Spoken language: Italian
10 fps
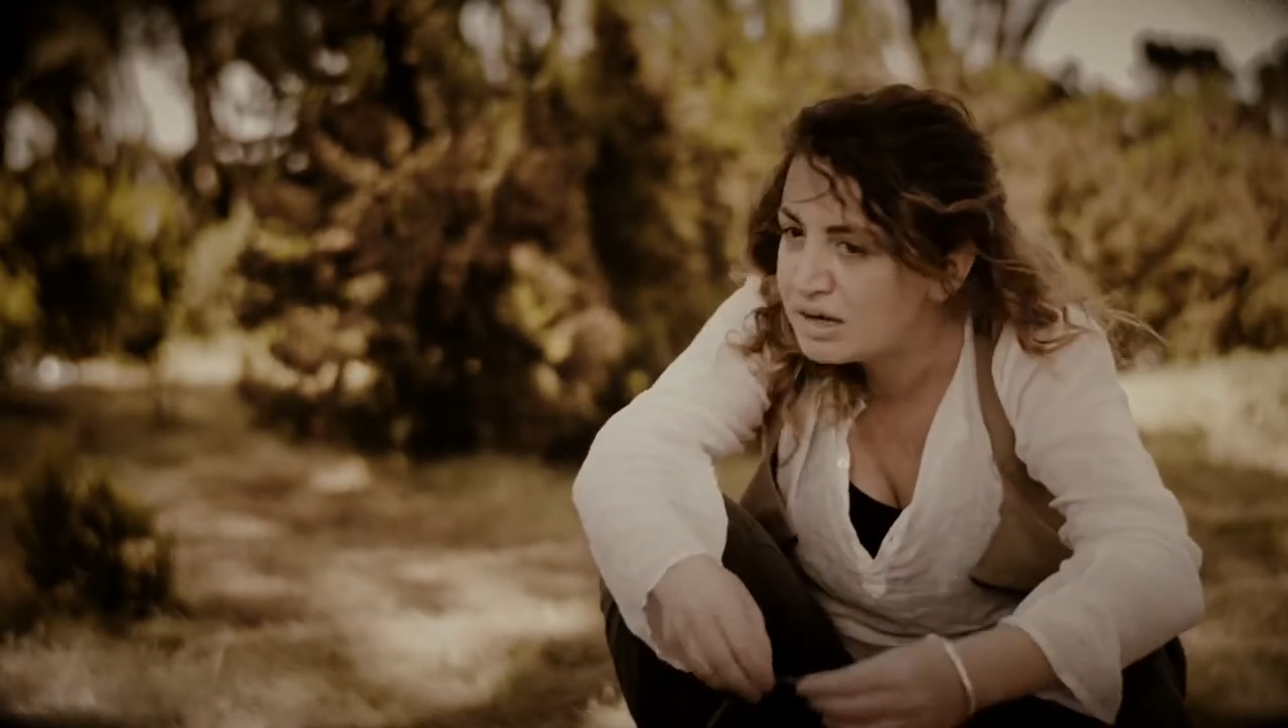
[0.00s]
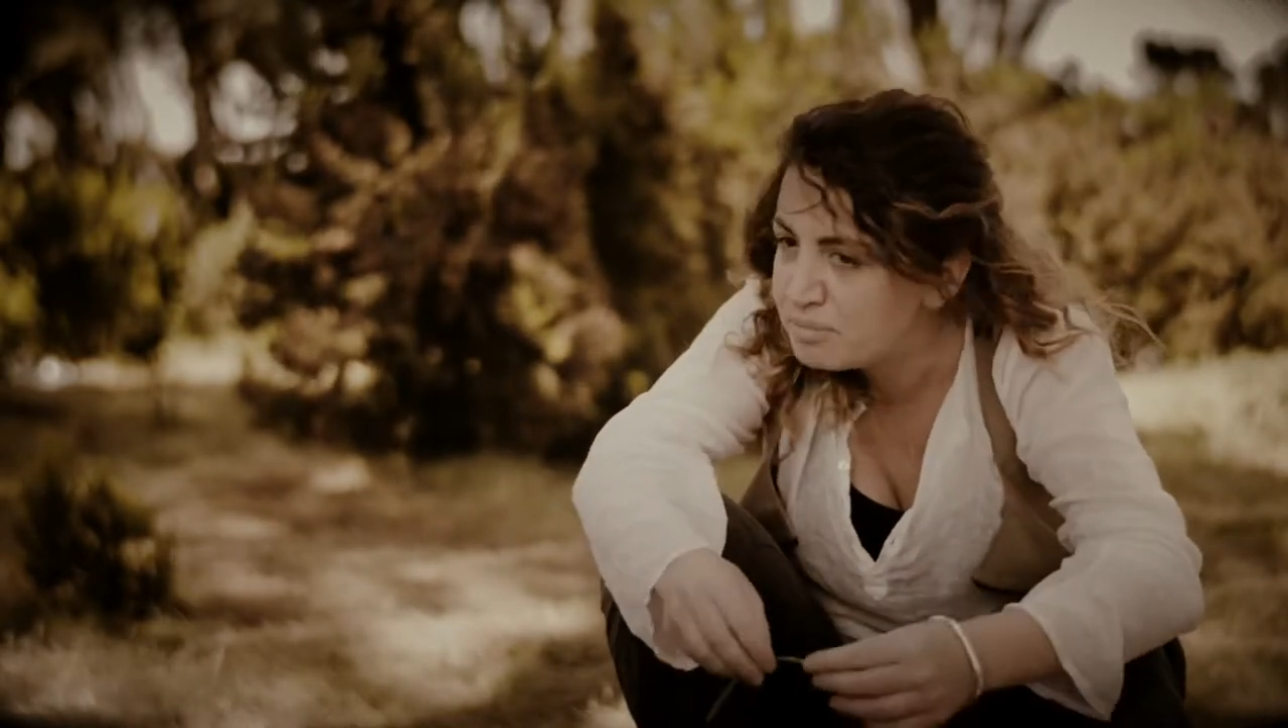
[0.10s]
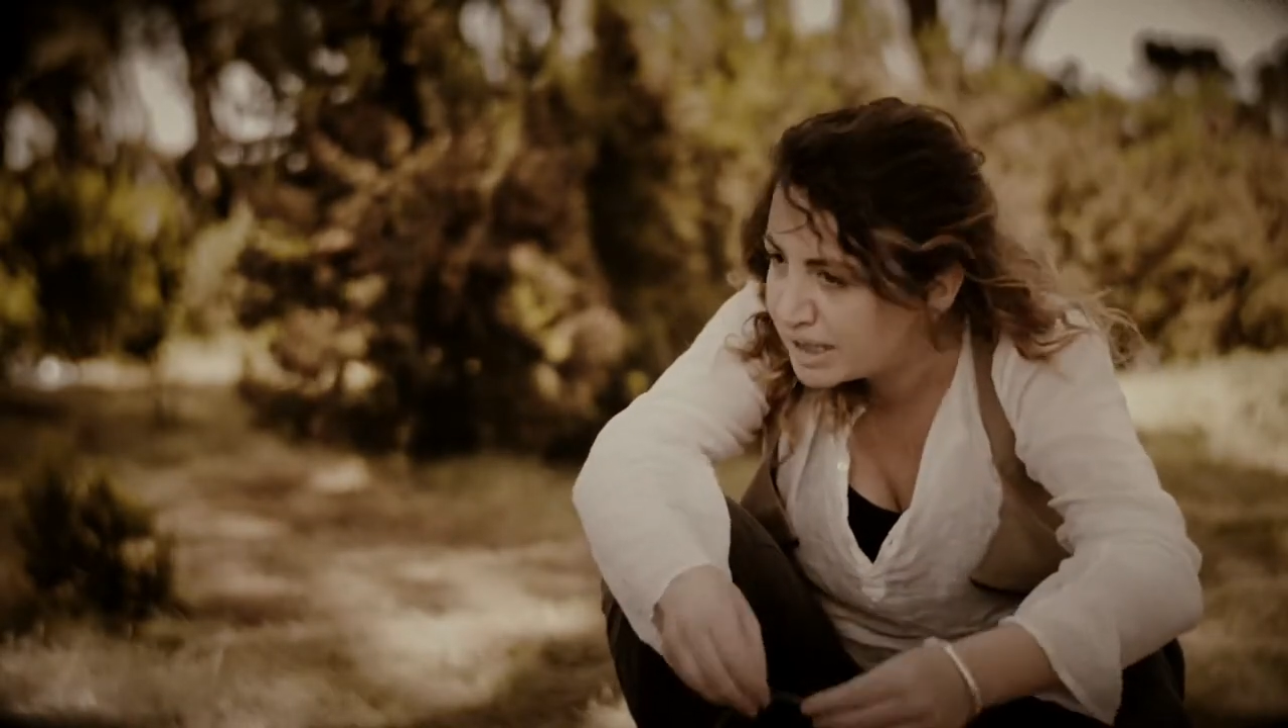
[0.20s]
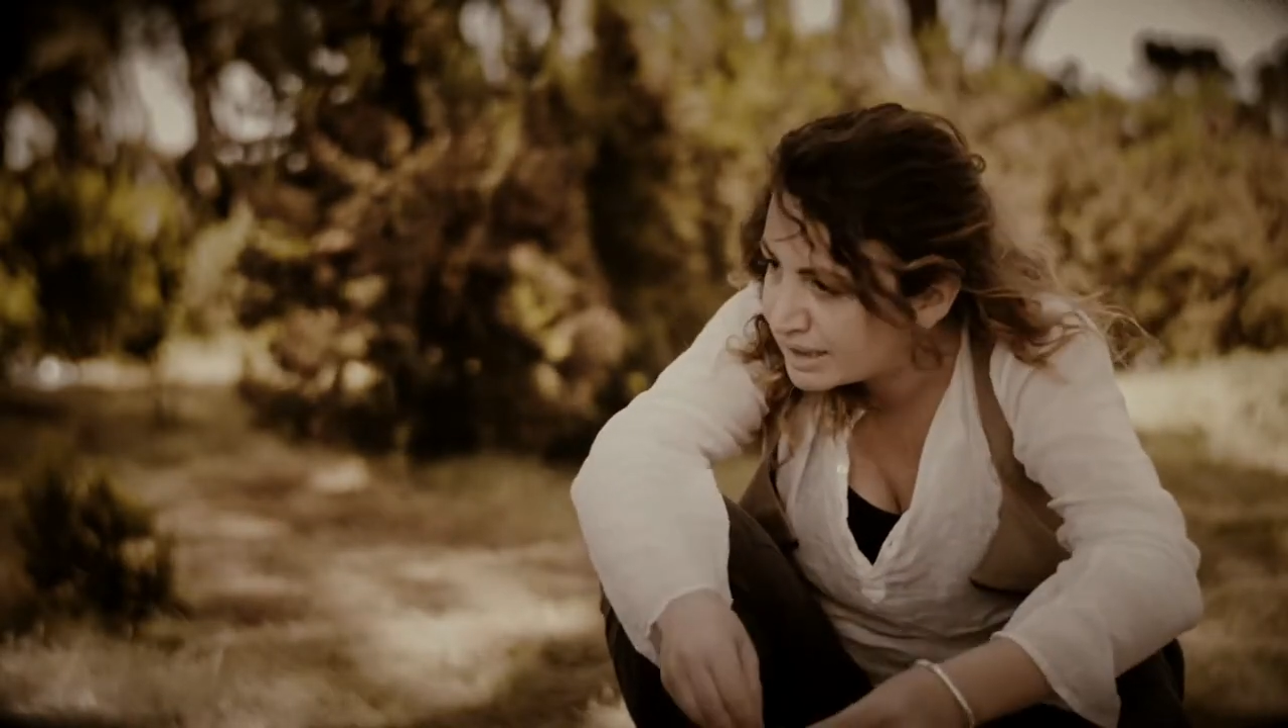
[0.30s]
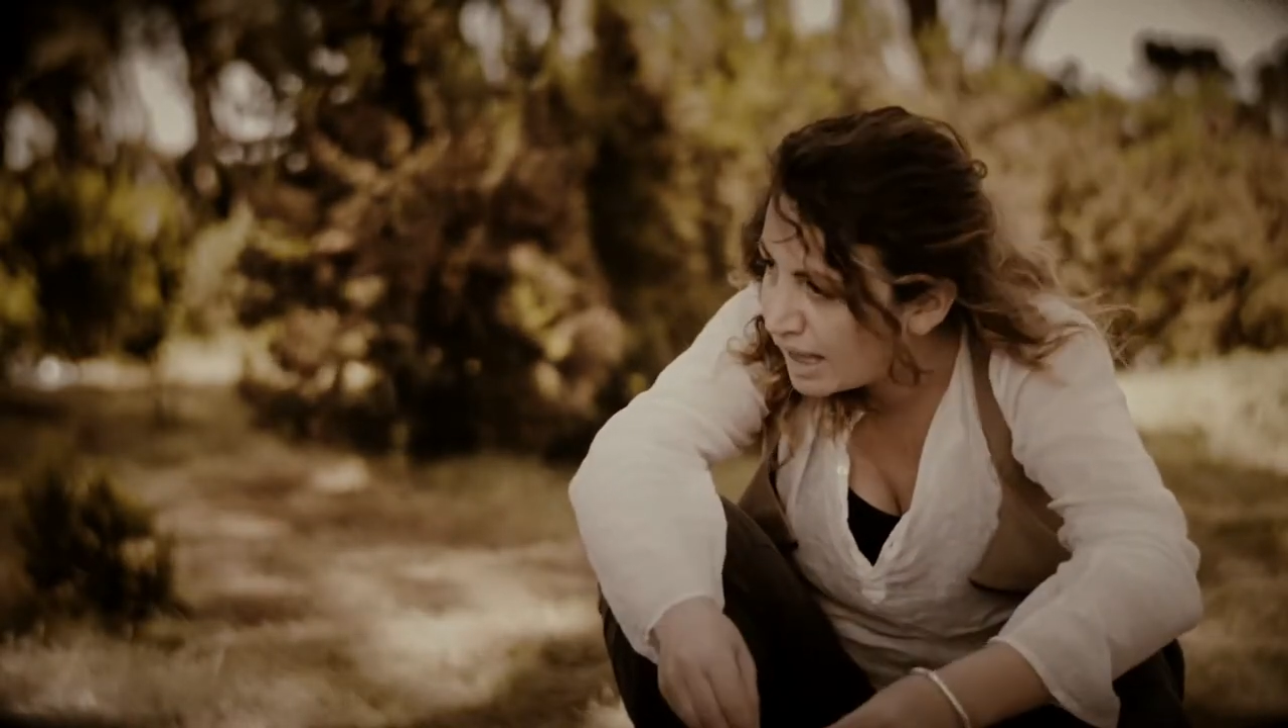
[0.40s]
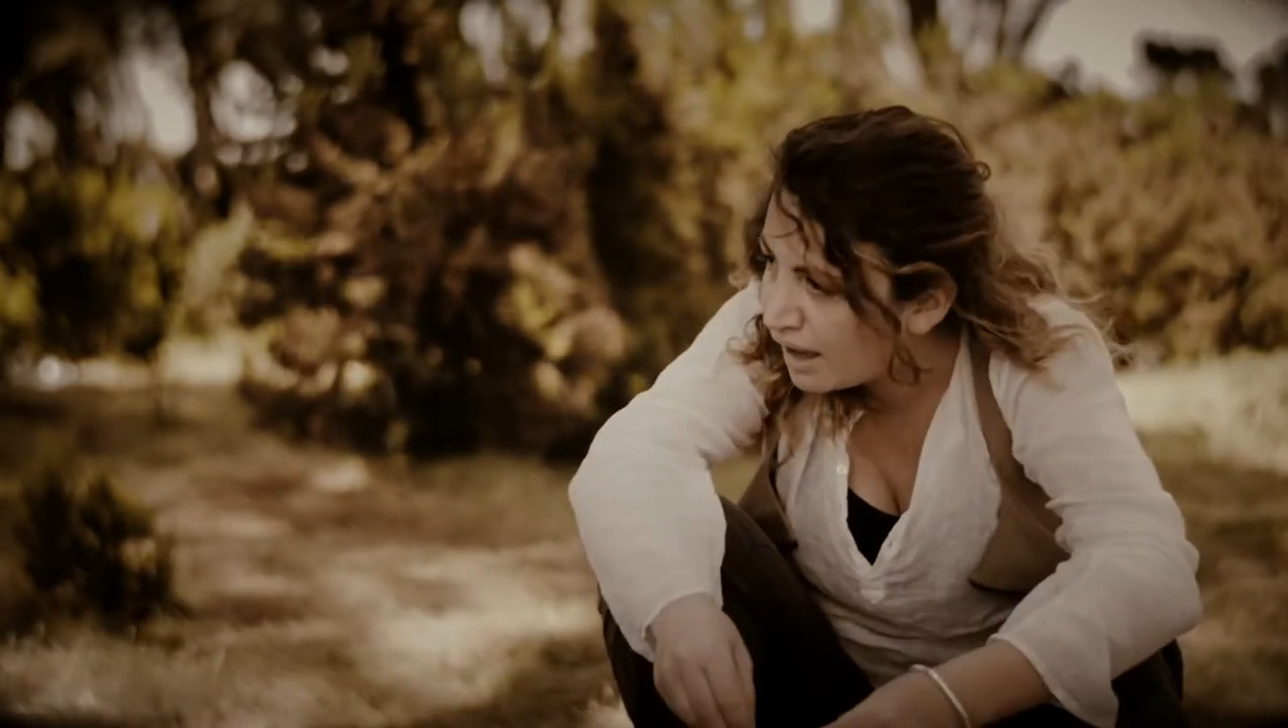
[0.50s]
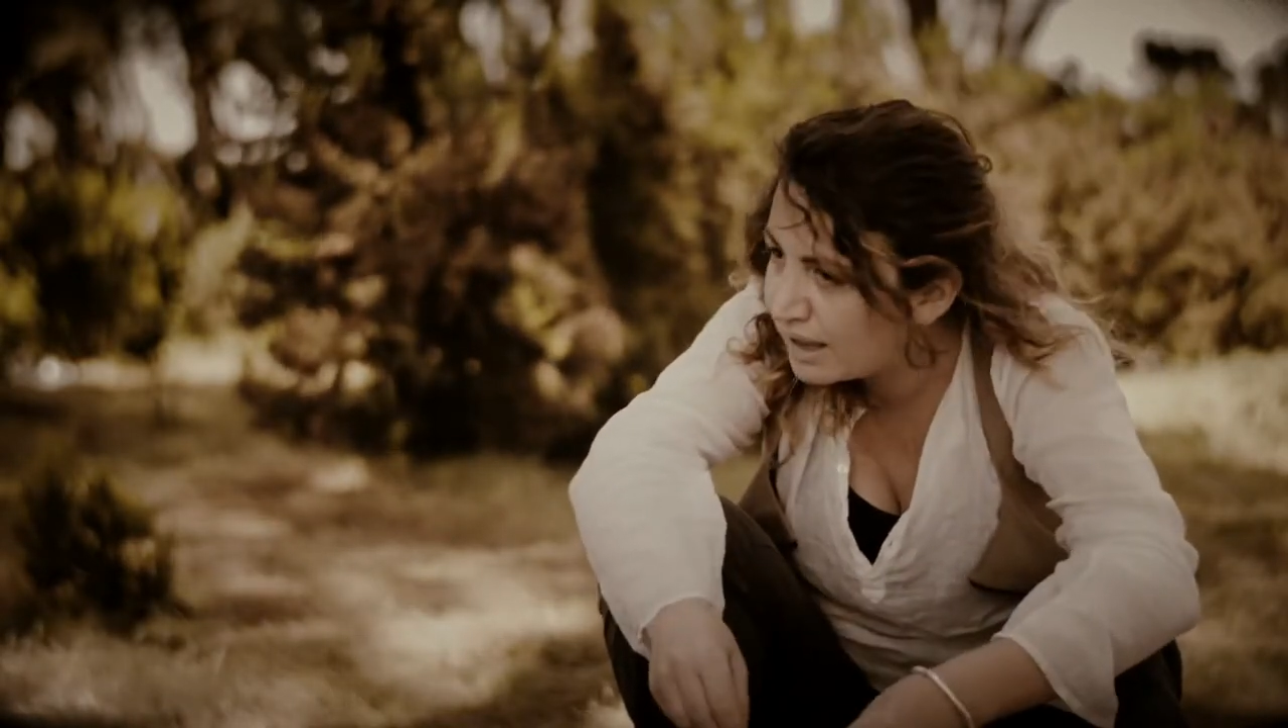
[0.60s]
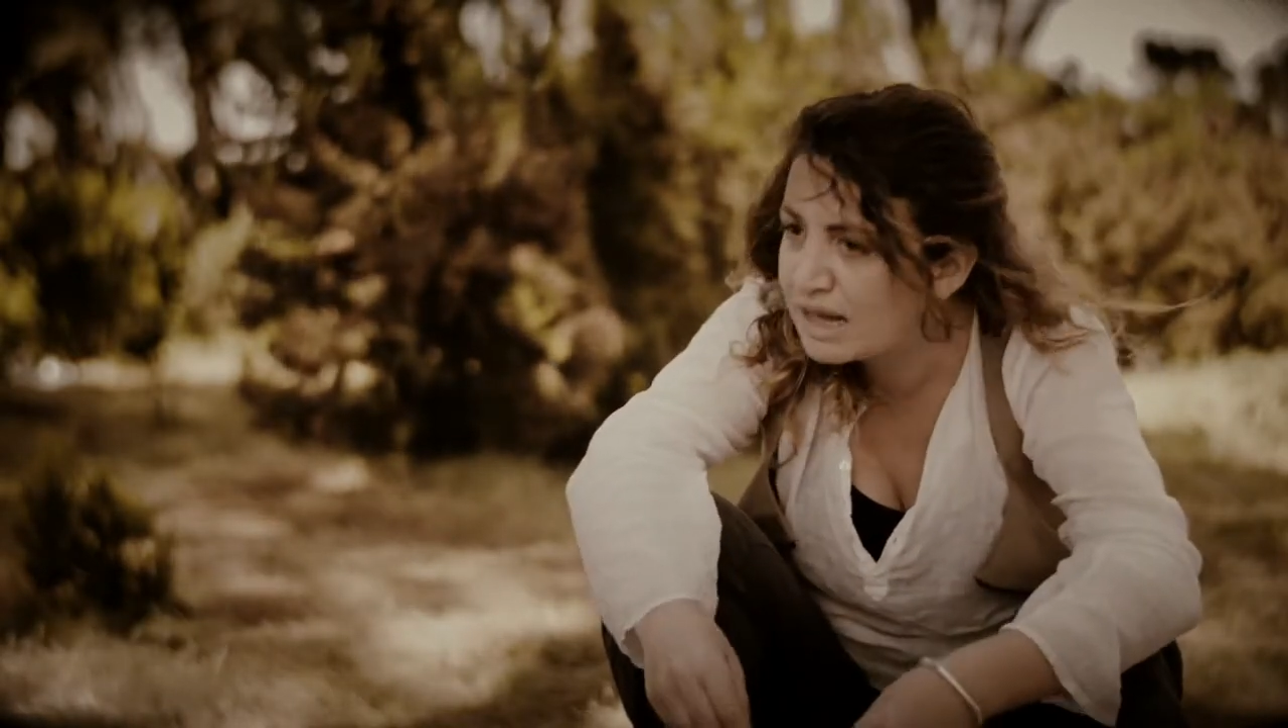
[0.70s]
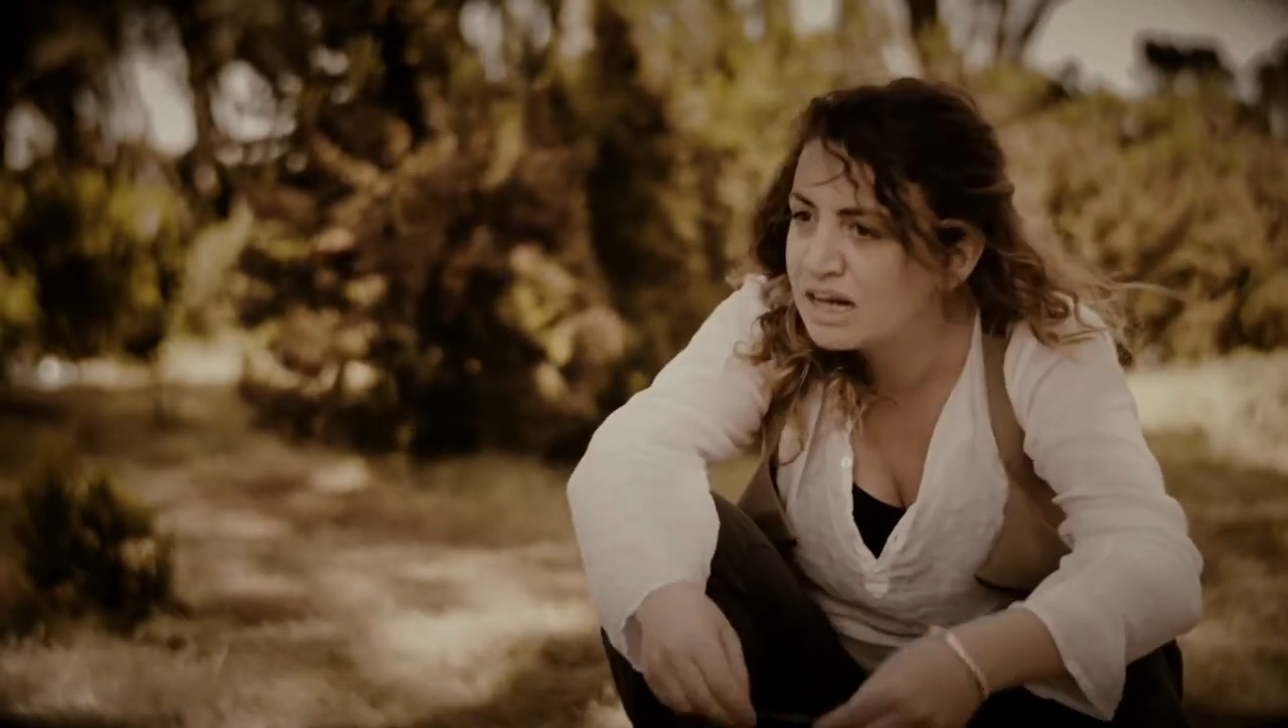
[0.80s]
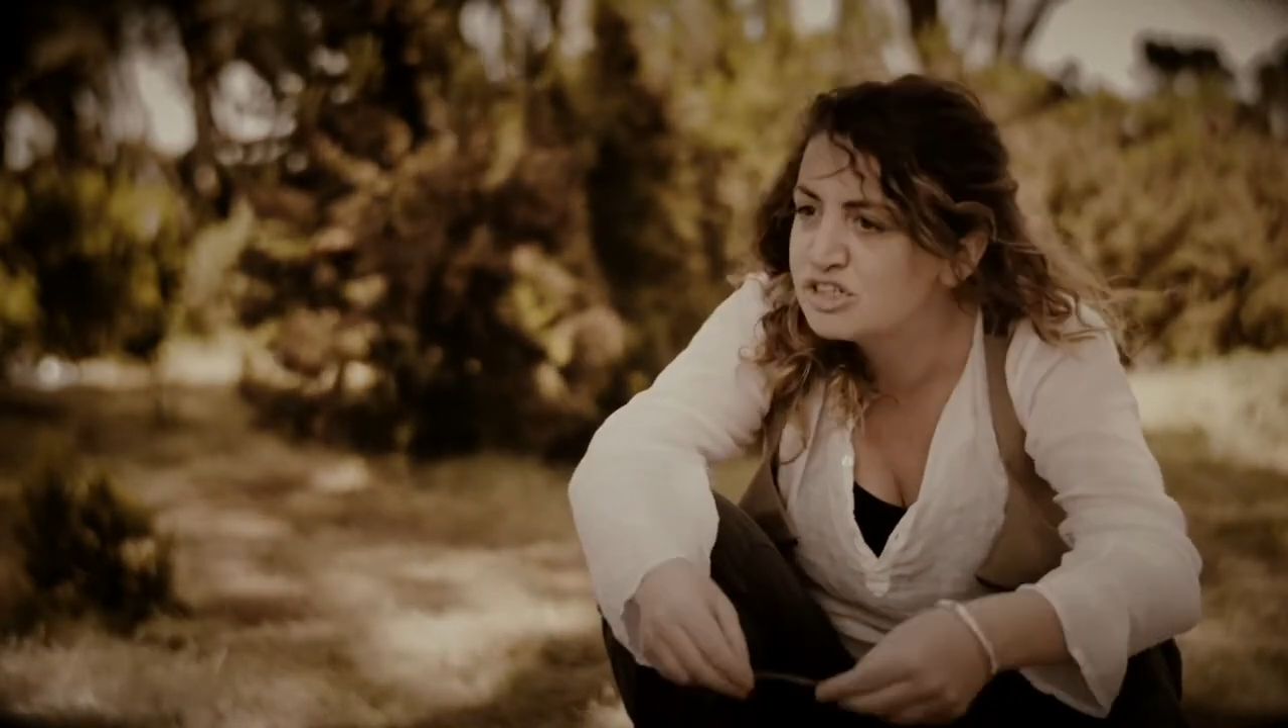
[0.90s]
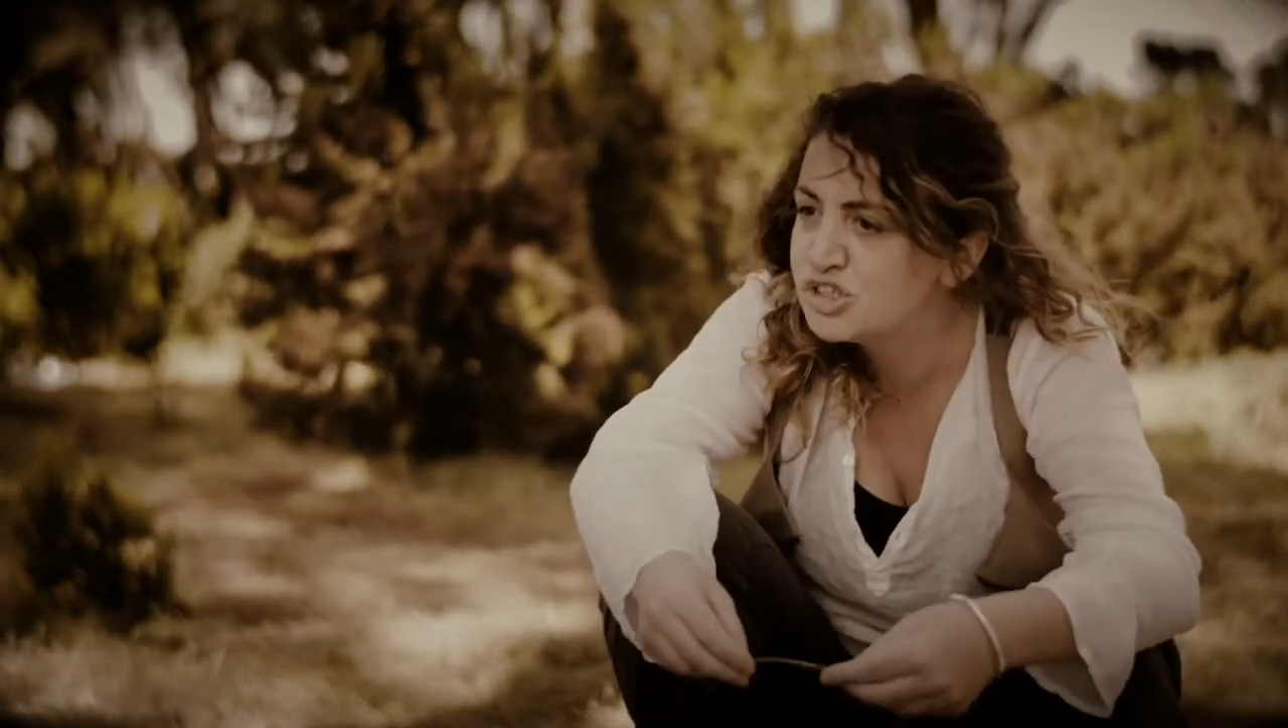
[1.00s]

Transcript: libertà e alla